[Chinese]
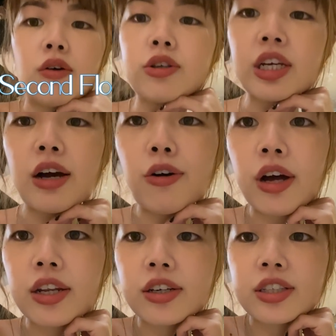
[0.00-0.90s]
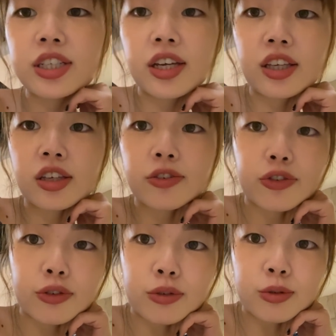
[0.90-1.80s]
我现在换了一件衣
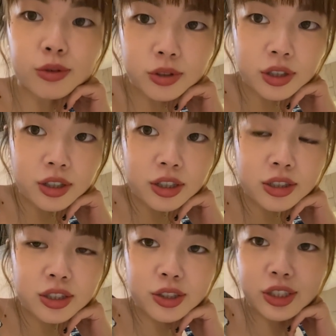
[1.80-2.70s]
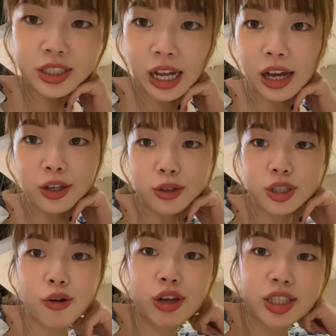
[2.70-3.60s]
服，就是刚刚有
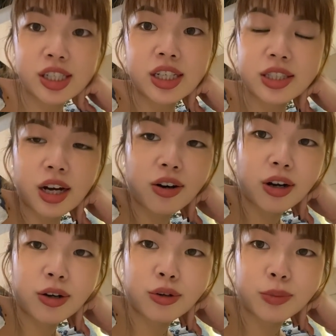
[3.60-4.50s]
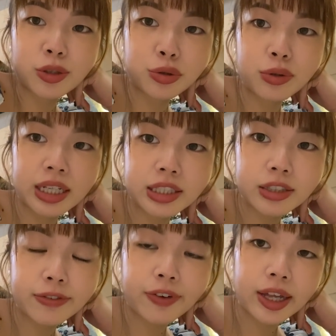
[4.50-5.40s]
稍微洗个澡，然后我们就出来
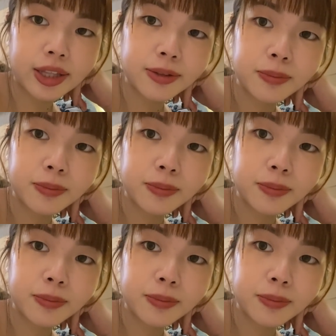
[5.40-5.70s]
吃饭。